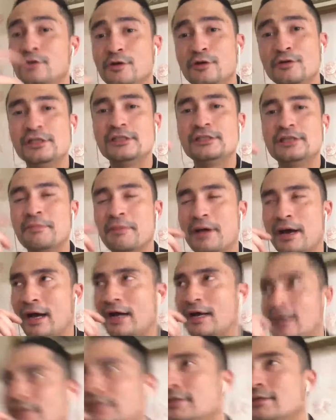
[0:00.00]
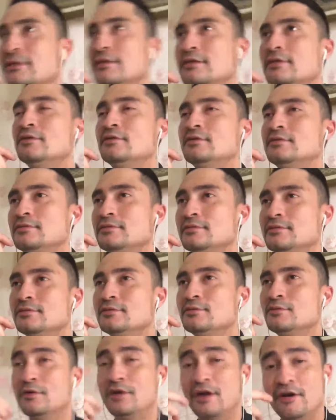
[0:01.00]
lulus SMA
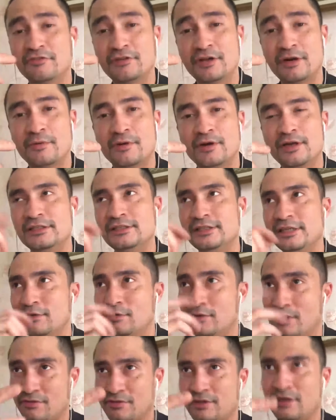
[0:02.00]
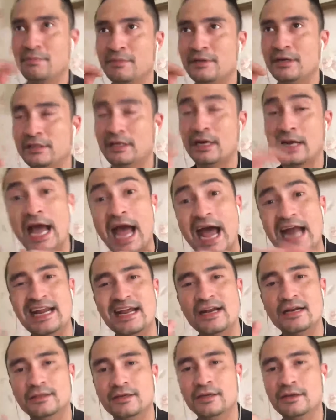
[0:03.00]
gue daftar polisi gue daftar militer nggak
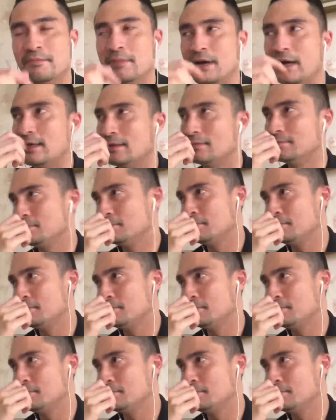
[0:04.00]
ada yang terima